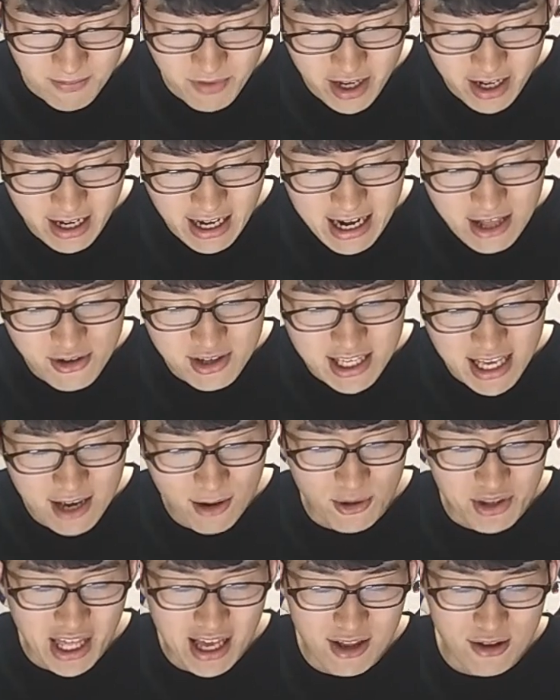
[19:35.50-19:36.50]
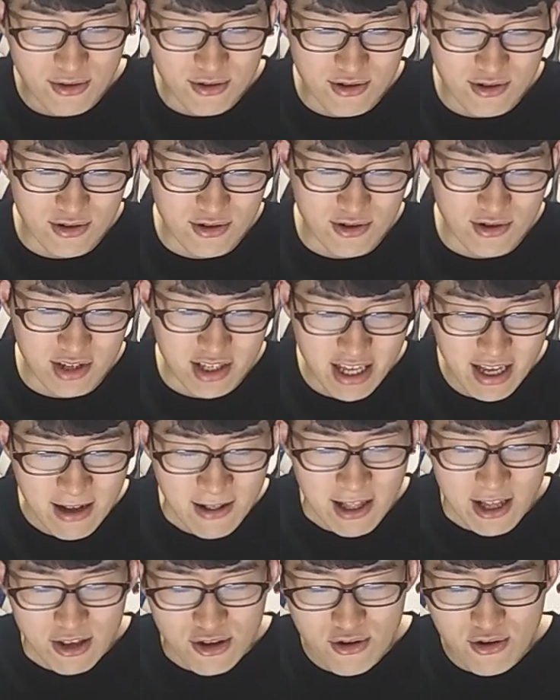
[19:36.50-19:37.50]
で、からの最後、ターノクにね、
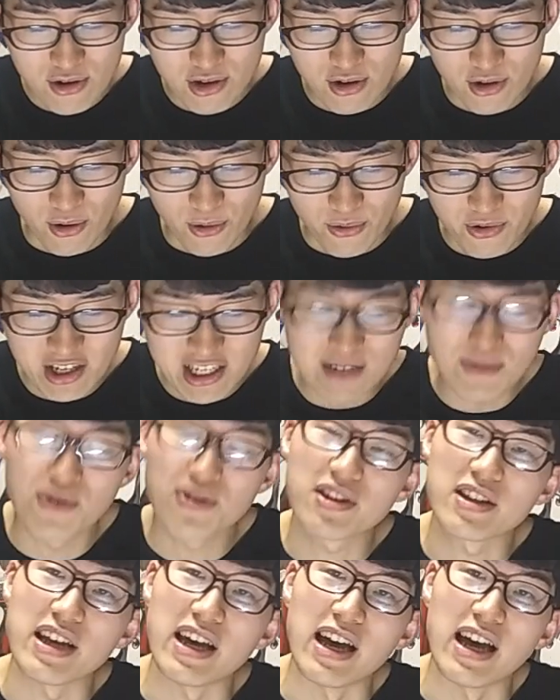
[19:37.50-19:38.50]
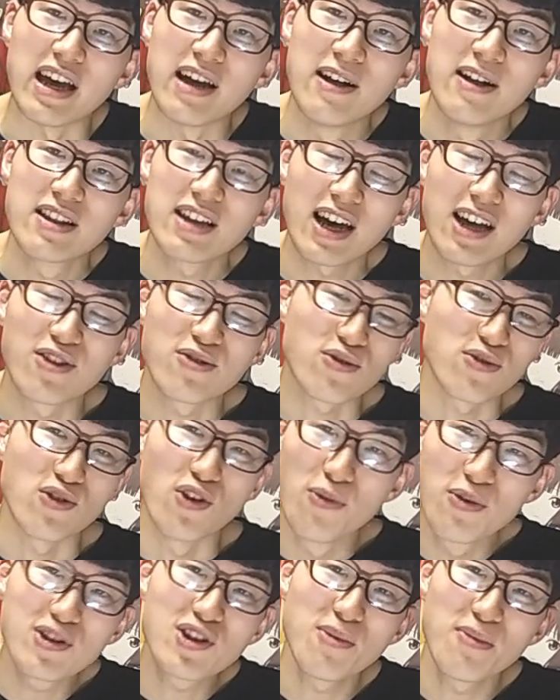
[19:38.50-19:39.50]
勇気を振り絞って、ターノク
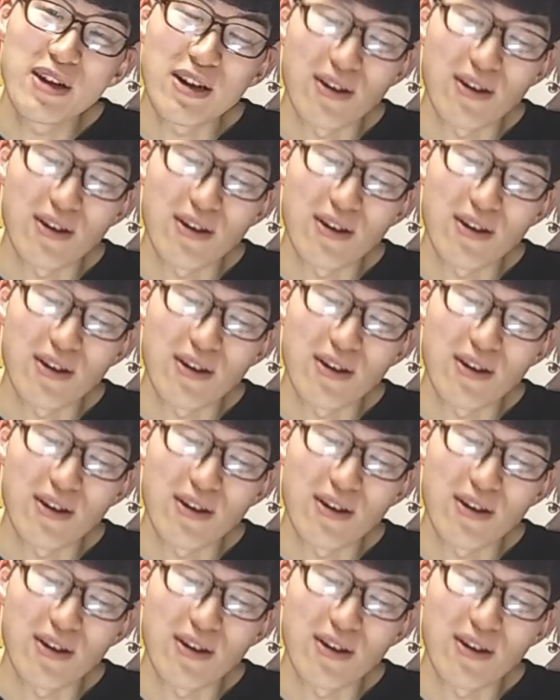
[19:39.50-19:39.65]
呼び止め